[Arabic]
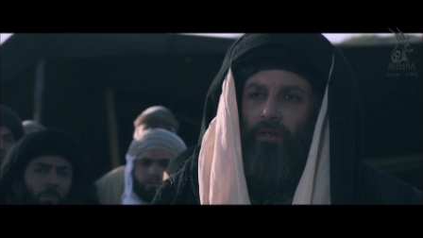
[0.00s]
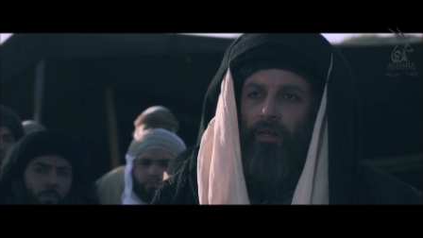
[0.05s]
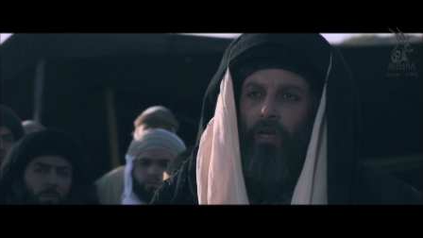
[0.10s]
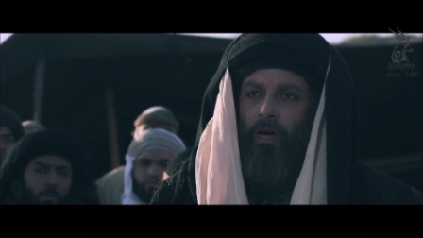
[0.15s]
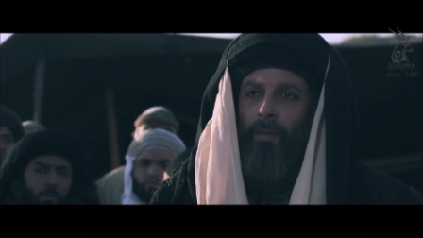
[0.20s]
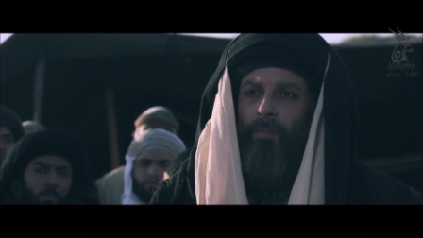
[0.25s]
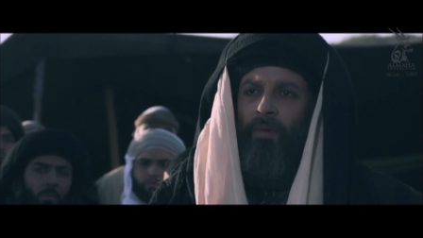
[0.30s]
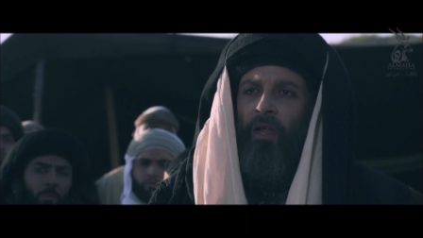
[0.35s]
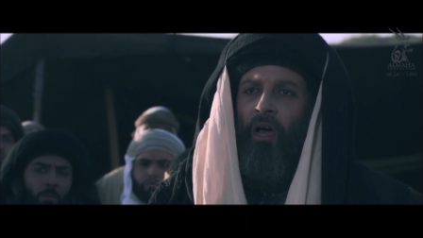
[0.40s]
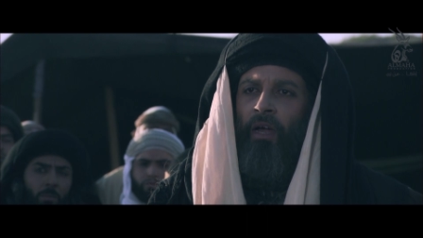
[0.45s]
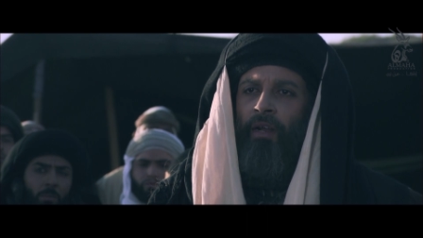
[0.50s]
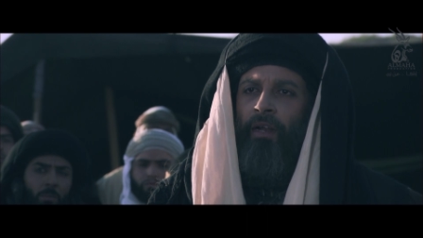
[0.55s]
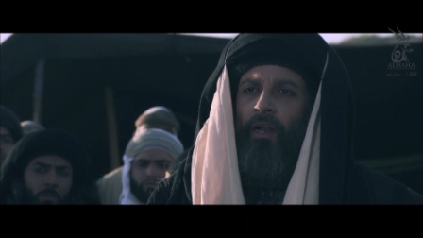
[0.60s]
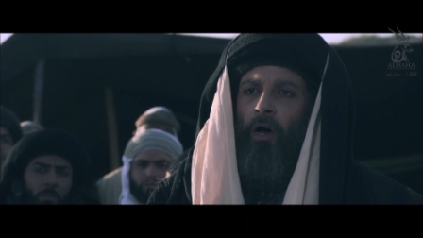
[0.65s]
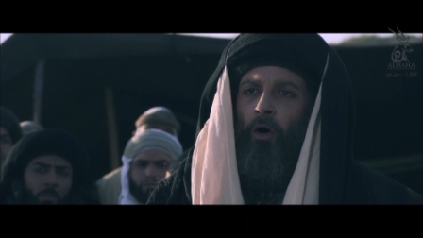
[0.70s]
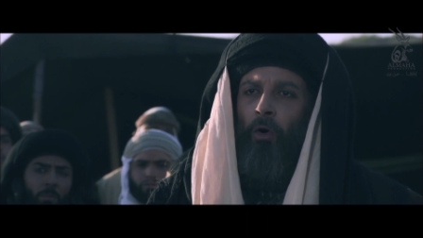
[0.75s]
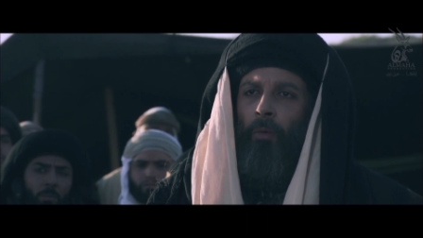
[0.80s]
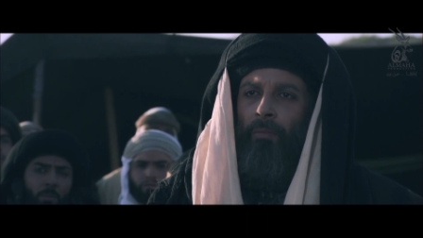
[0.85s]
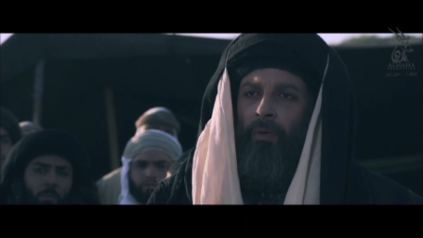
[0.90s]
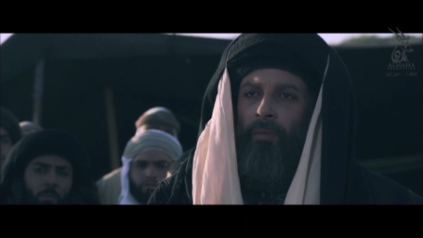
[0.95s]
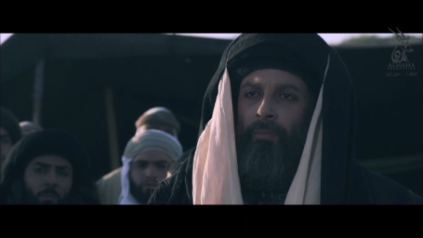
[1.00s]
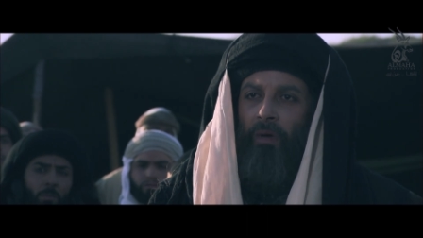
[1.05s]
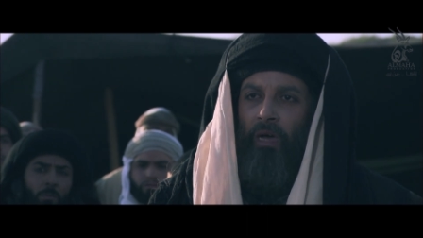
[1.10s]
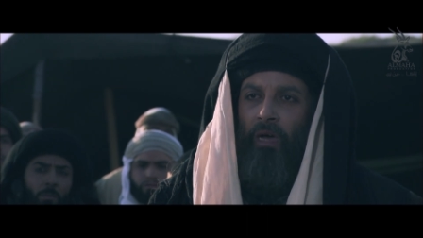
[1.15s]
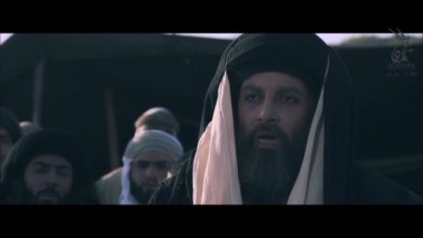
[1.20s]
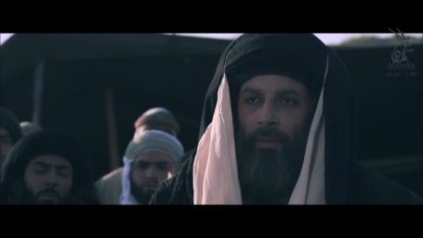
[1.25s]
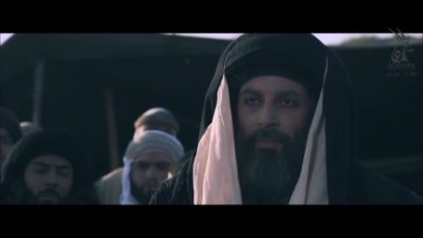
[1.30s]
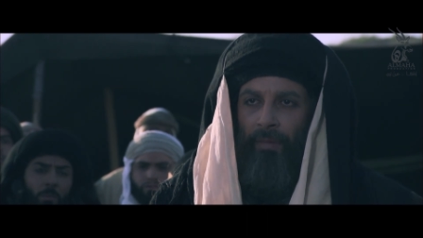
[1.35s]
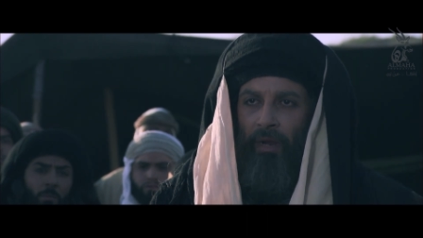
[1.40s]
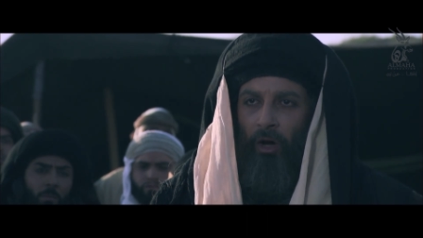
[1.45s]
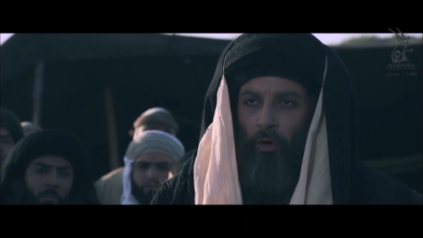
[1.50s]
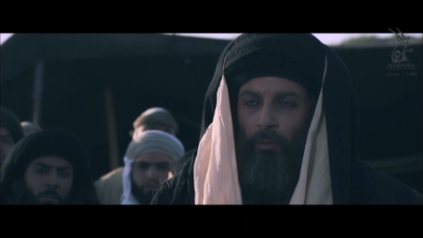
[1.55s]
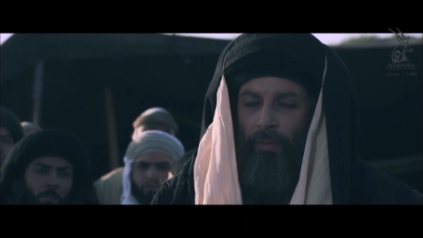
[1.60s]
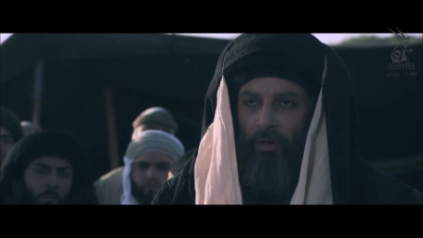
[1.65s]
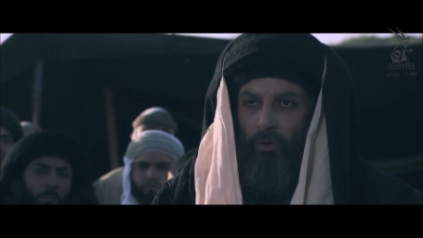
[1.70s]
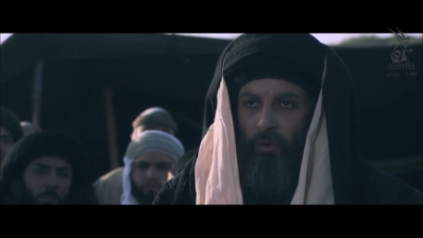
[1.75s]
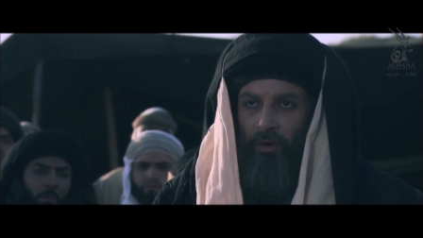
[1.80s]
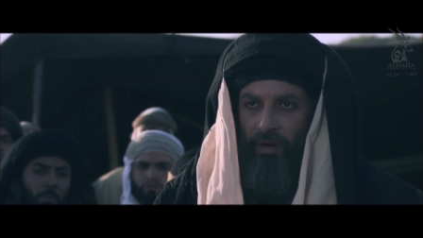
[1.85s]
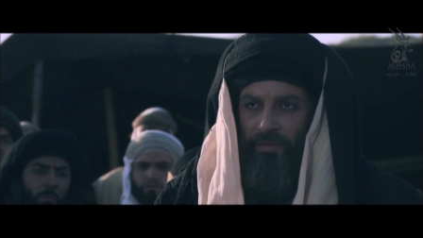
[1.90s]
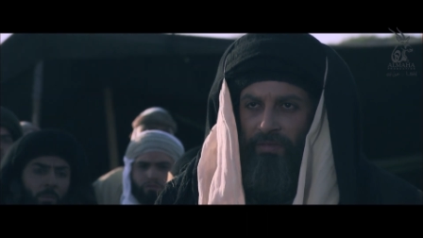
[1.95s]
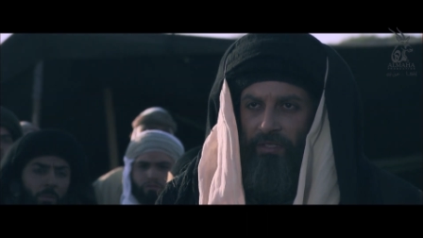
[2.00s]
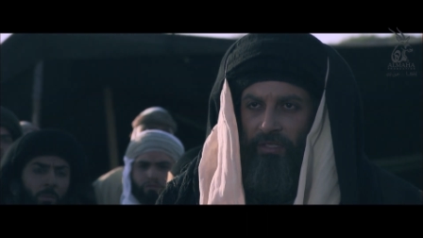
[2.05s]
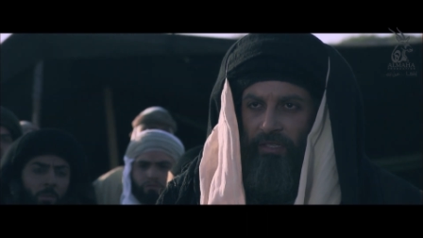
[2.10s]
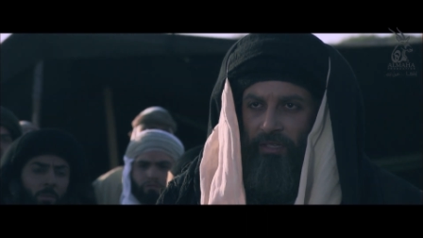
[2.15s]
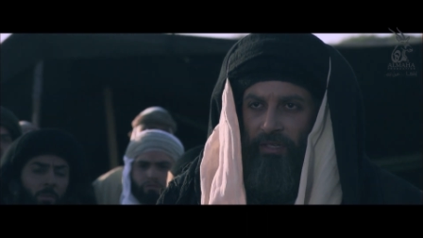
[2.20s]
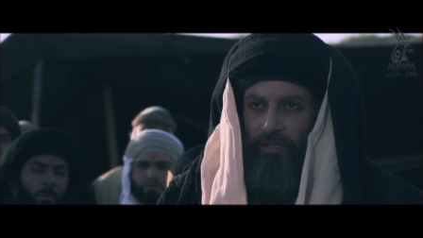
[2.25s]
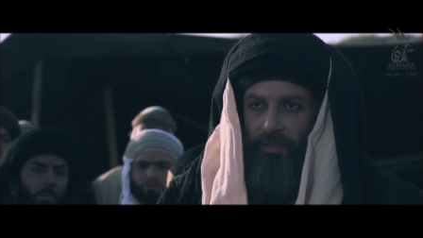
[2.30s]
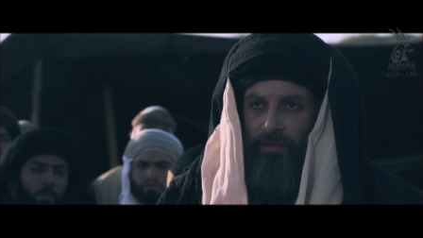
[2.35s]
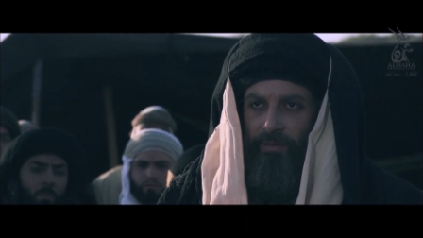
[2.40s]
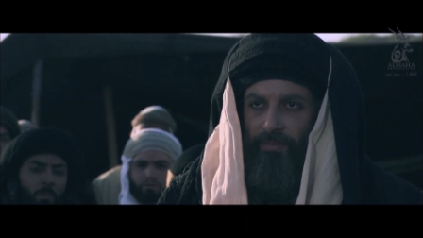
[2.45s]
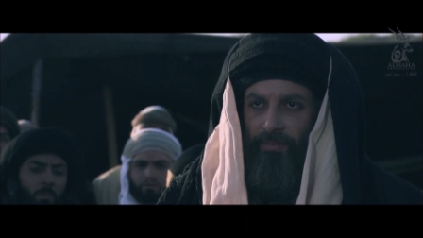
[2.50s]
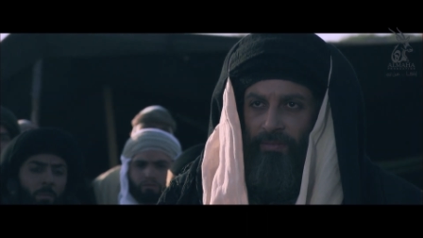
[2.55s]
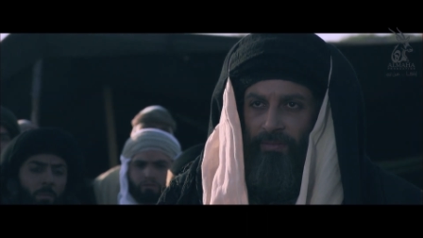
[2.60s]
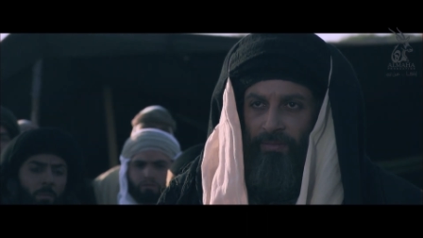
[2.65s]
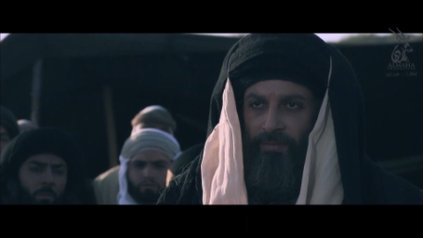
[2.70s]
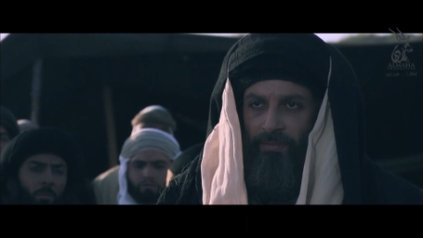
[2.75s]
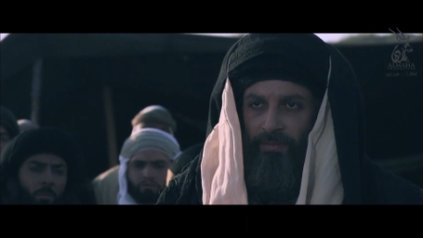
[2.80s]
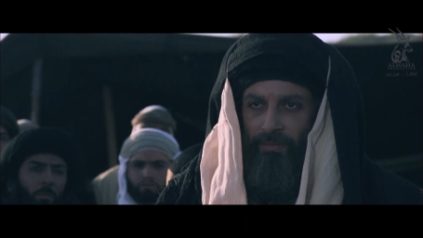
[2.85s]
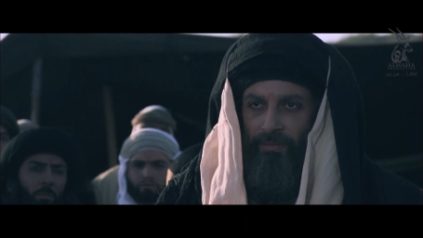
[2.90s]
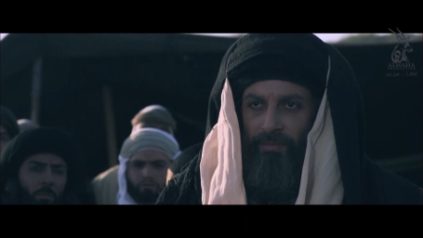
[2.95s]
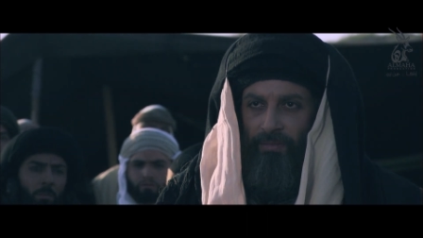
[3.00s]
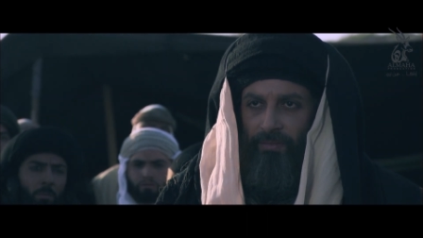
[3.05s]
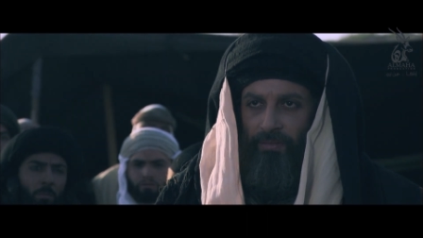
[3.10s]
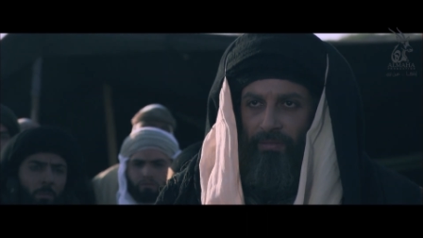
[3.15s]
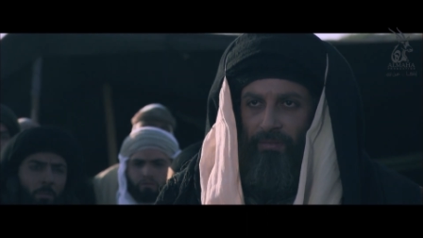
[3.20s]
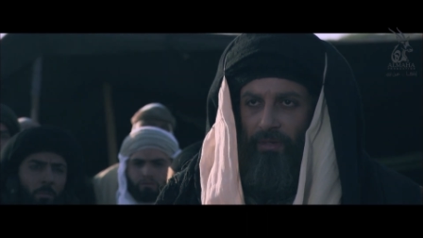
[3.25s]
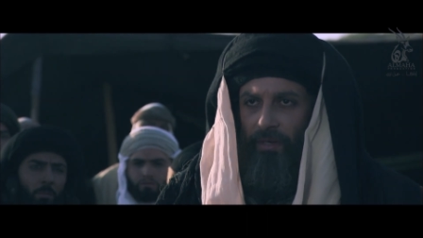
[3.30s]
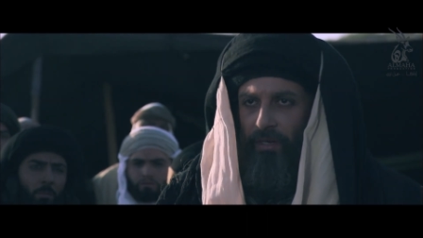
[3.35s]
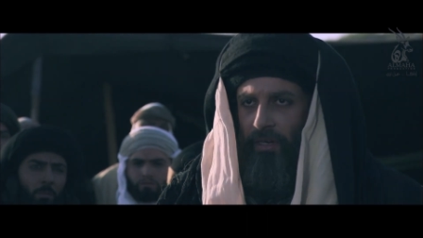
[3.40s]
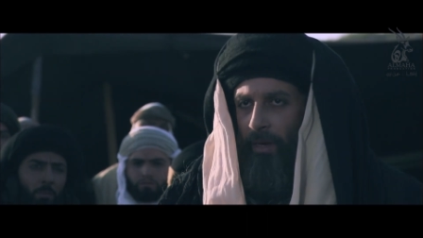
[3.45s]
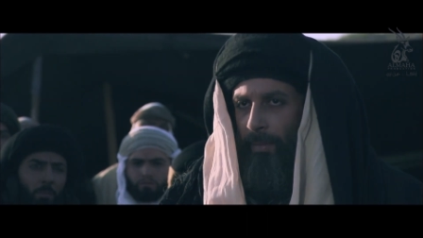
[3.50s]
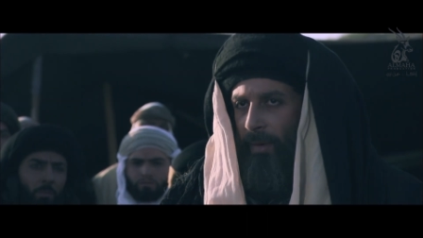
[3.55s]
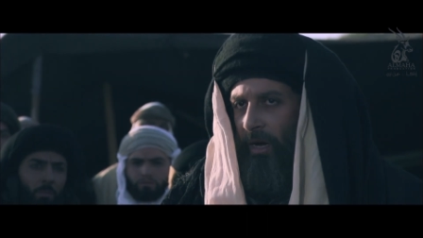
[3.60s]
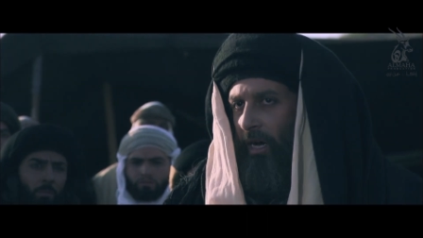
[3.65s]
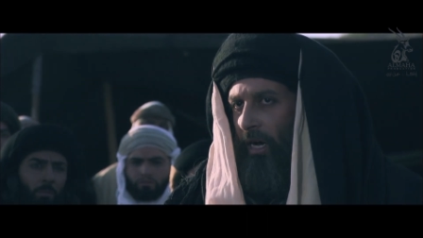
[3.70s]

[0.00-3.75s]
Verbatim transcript: لأمنعنهم مما أمنع منه نفسي إنما